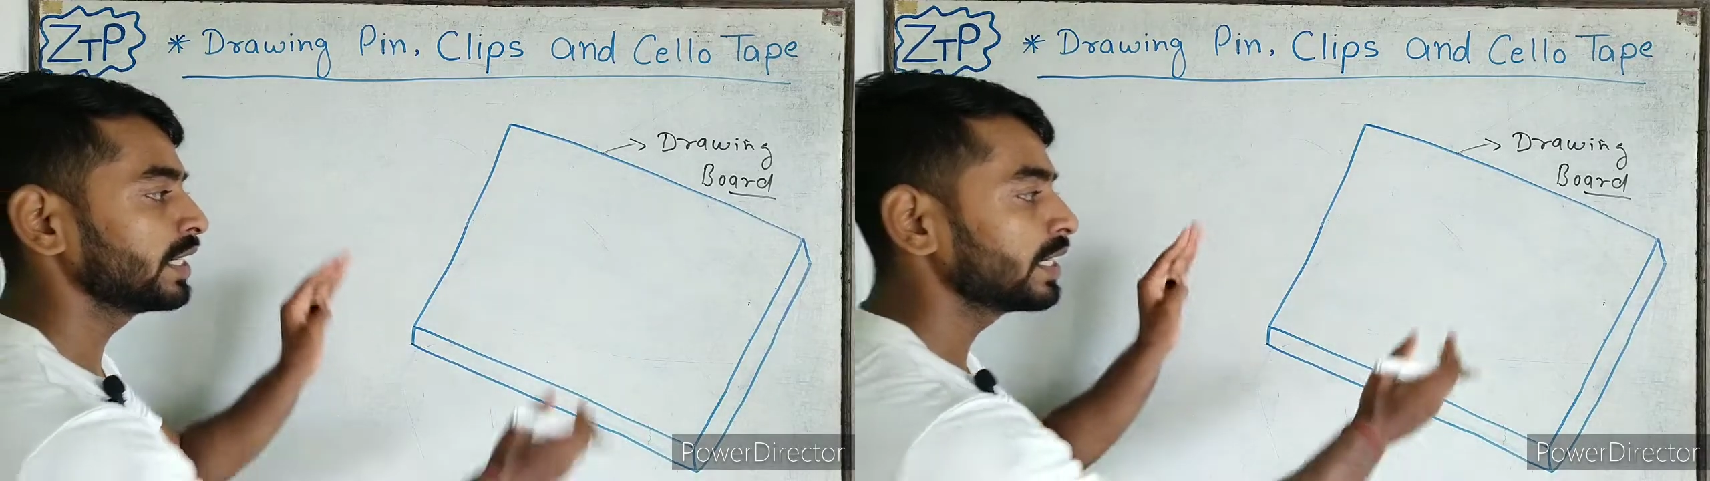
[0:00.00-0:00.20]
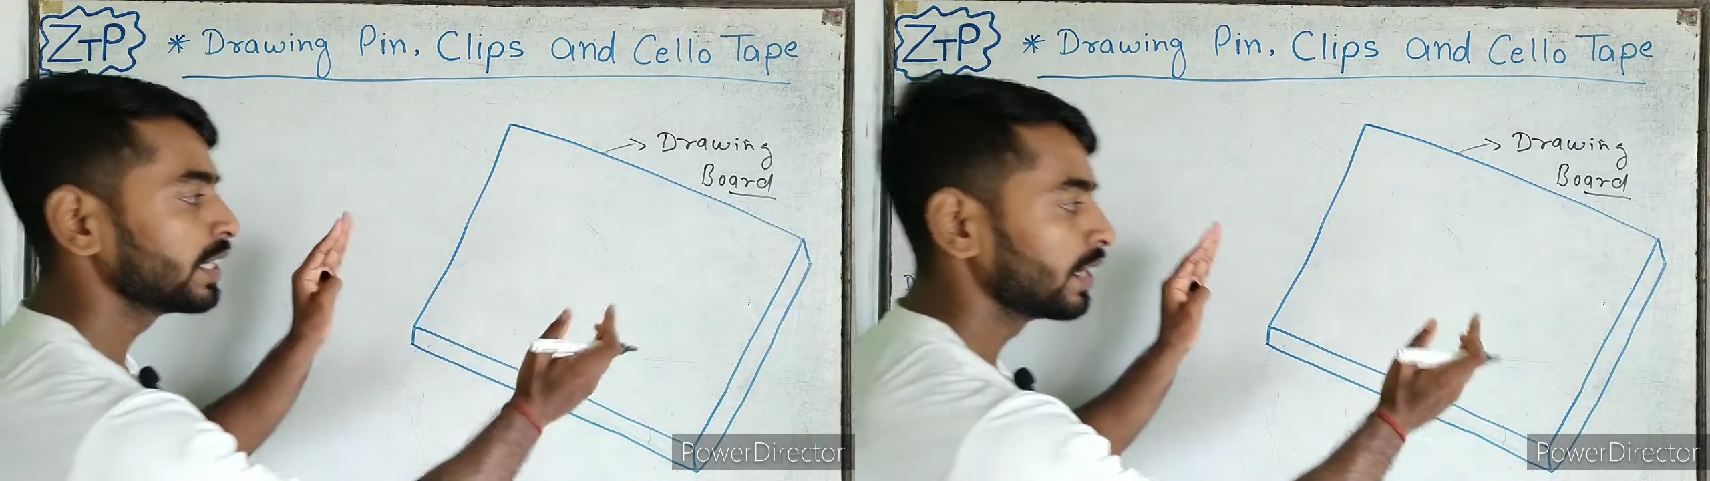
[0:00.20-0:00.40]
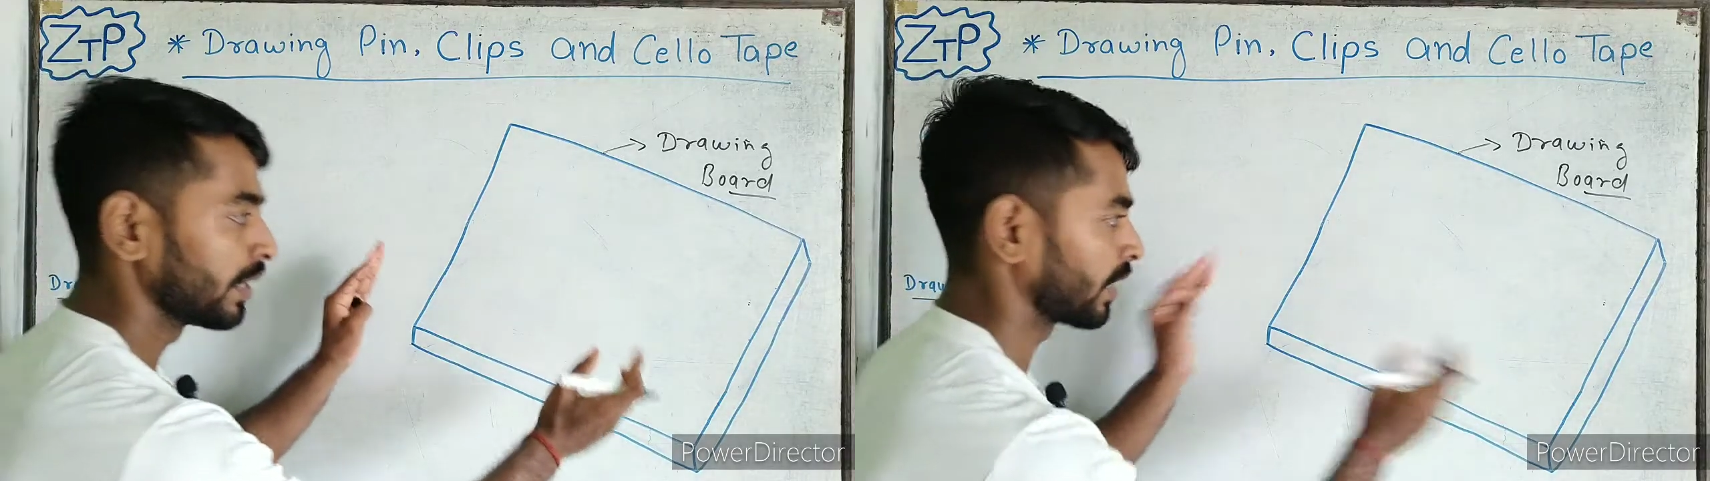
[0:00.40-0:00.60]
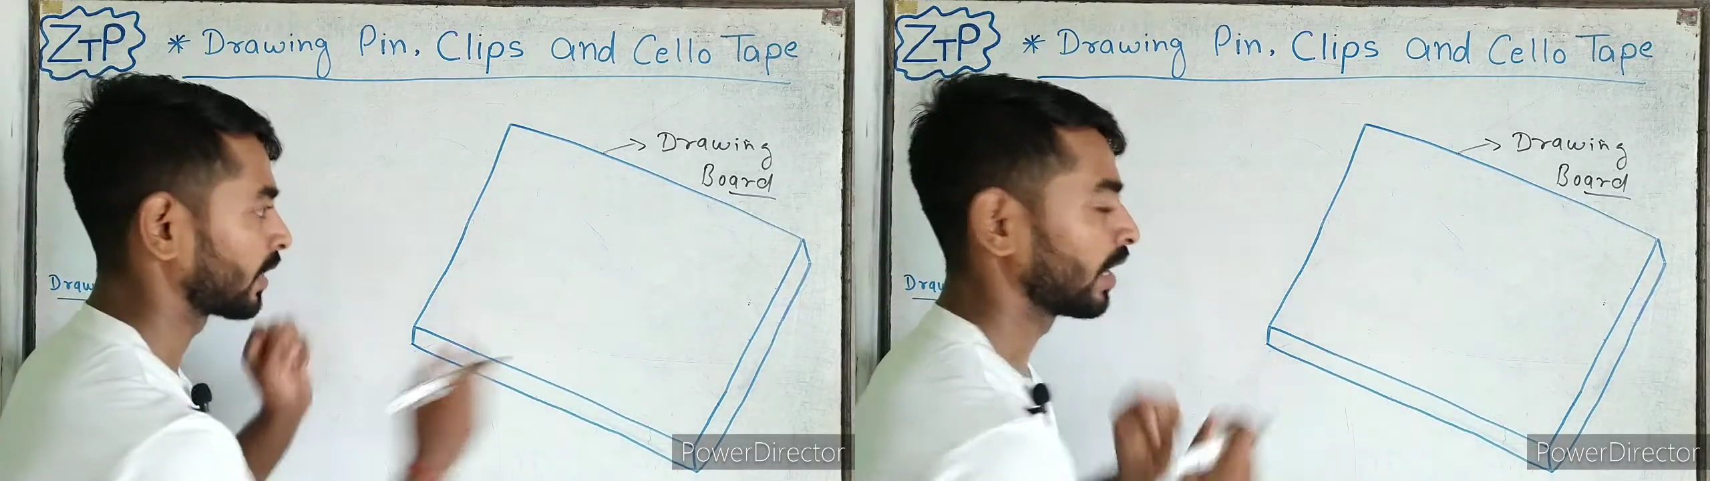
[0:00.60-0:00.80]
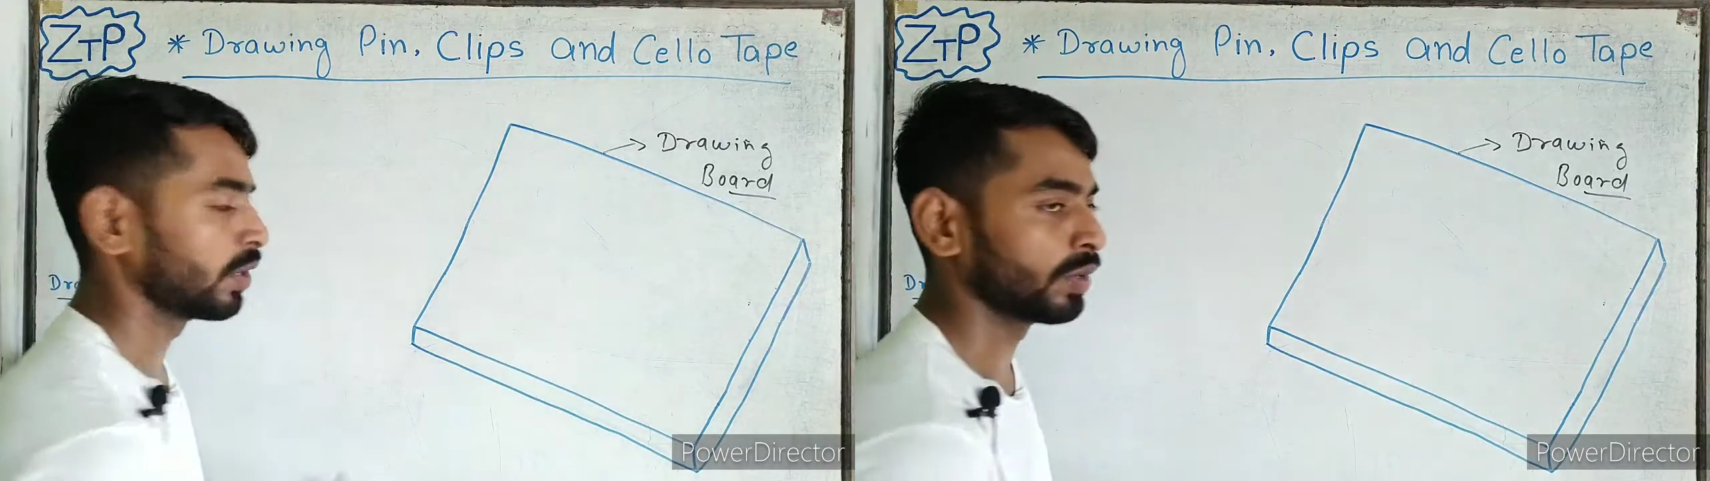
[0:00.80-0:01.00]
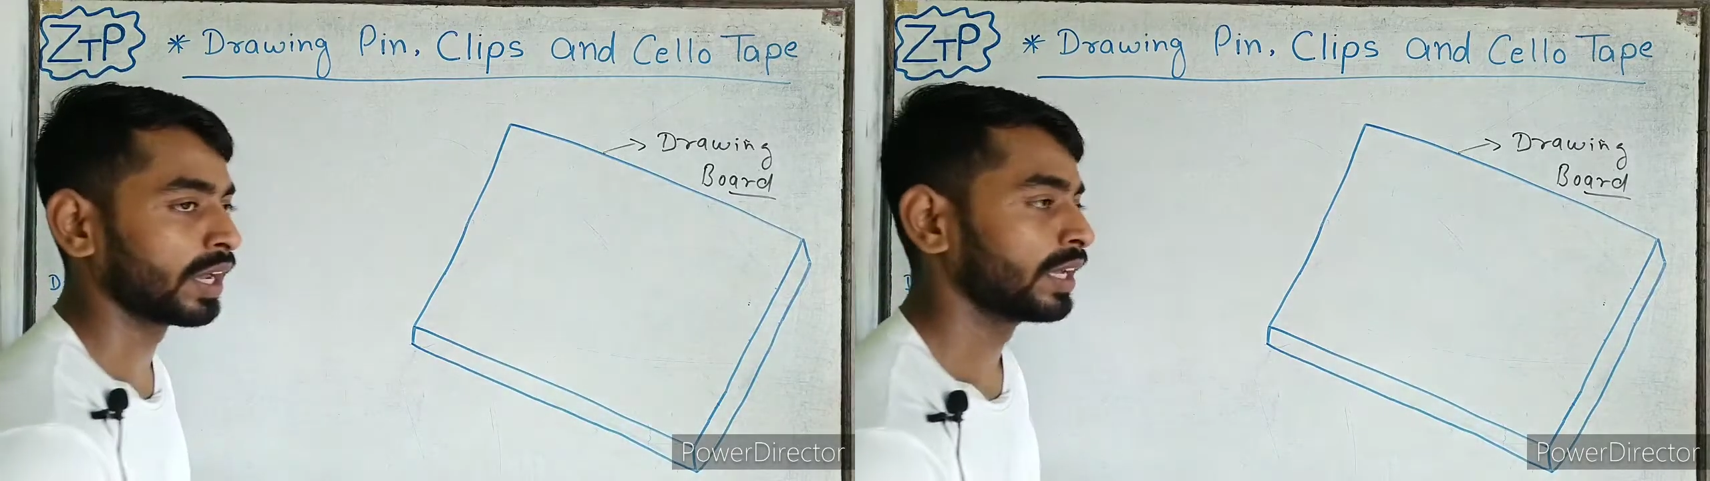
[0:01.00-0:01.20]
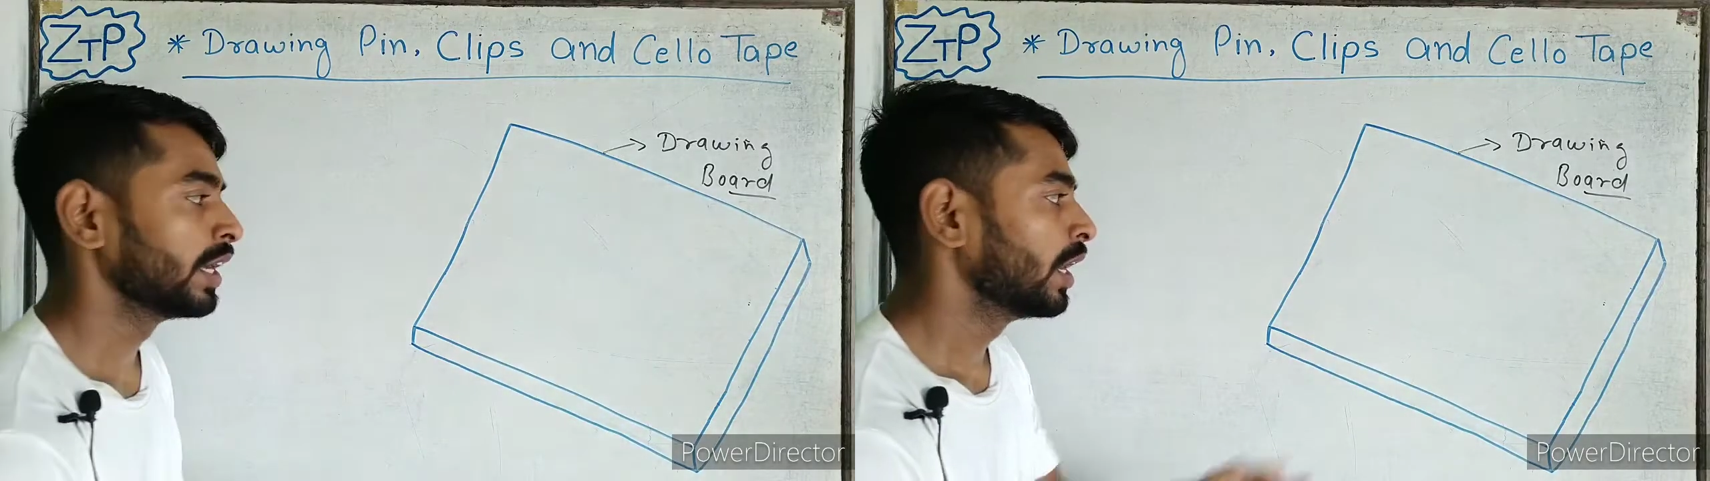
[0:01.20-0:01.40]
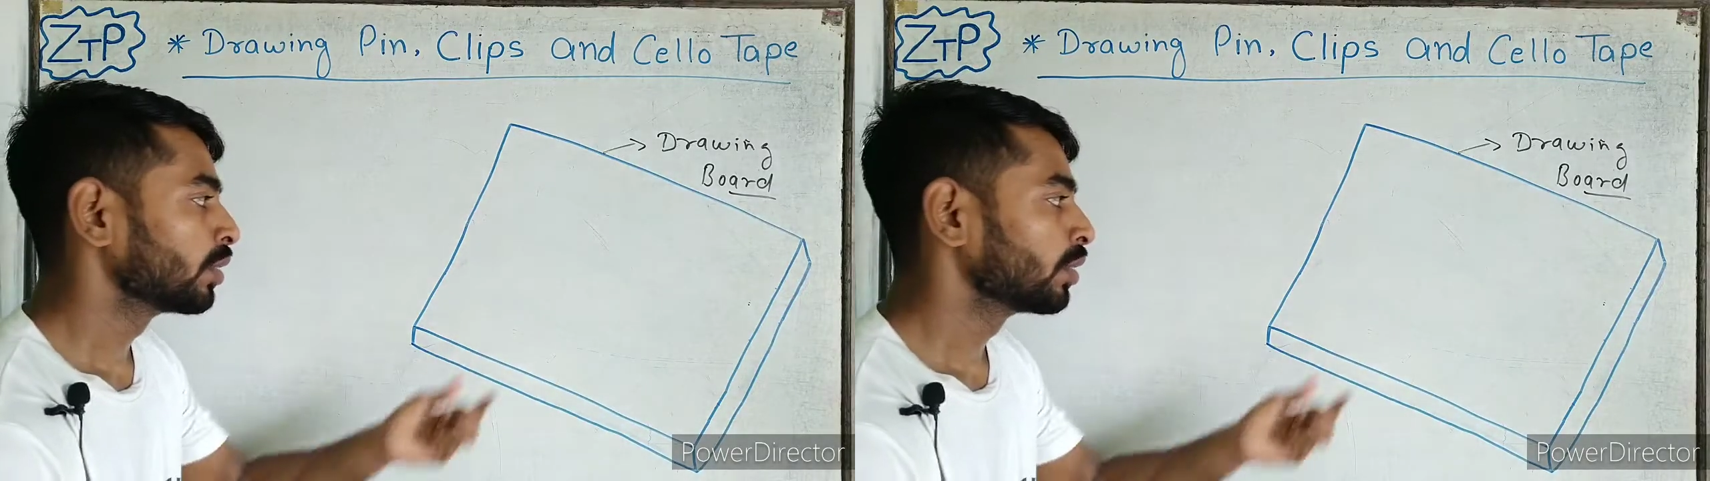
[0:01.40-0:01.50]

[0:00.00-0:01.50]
सीट रखा हुआ है